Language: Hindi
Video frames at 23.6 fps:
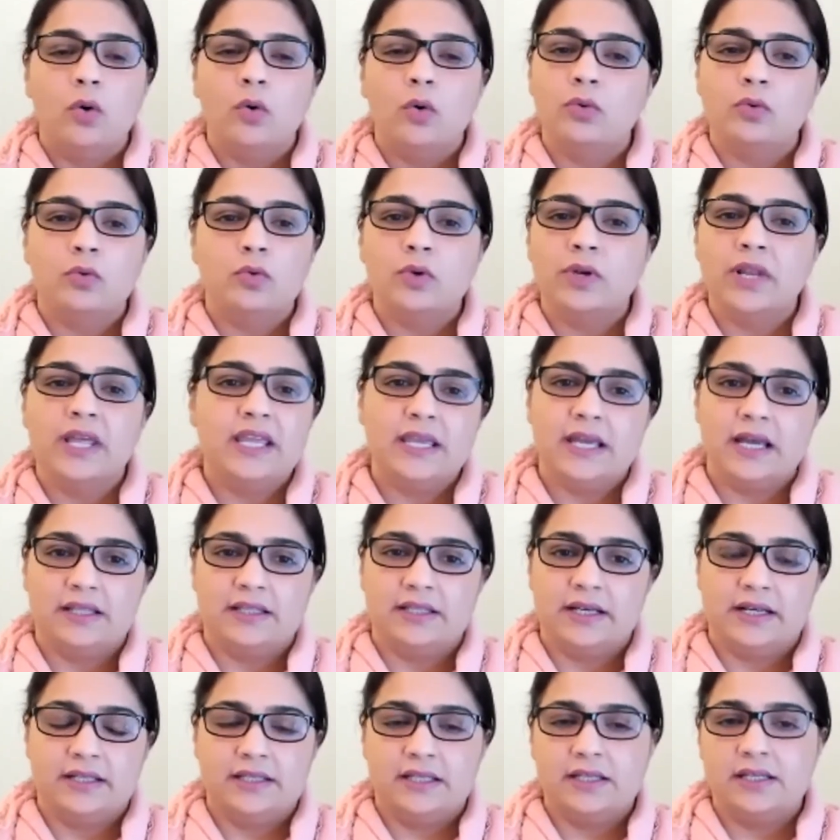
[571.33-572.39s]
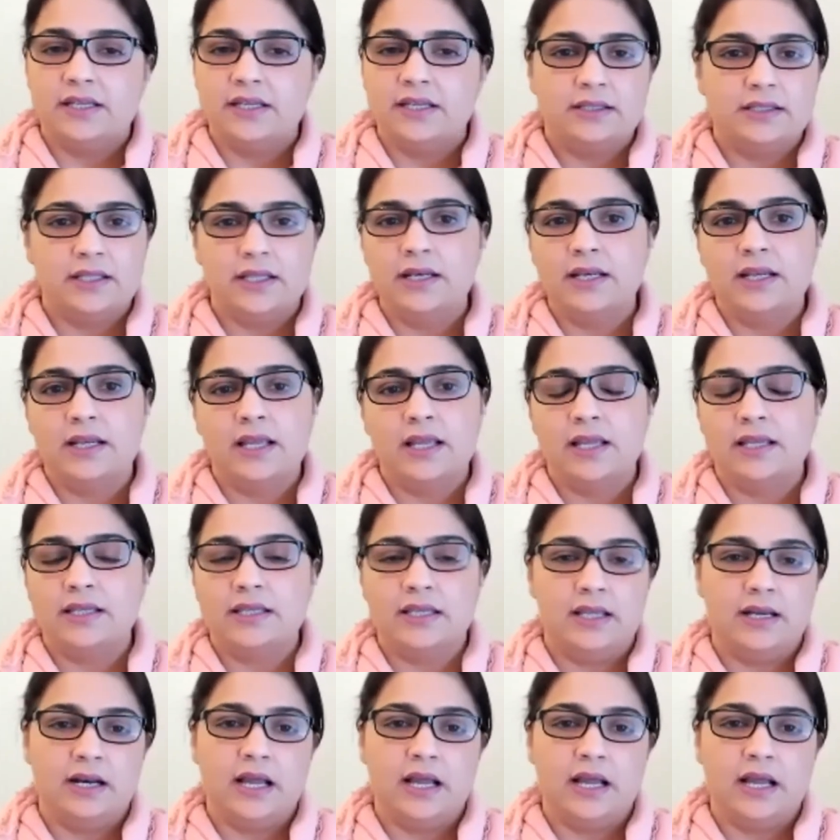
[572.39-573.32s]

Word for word: उनको नहीं याद रहता कि ये दिन है ये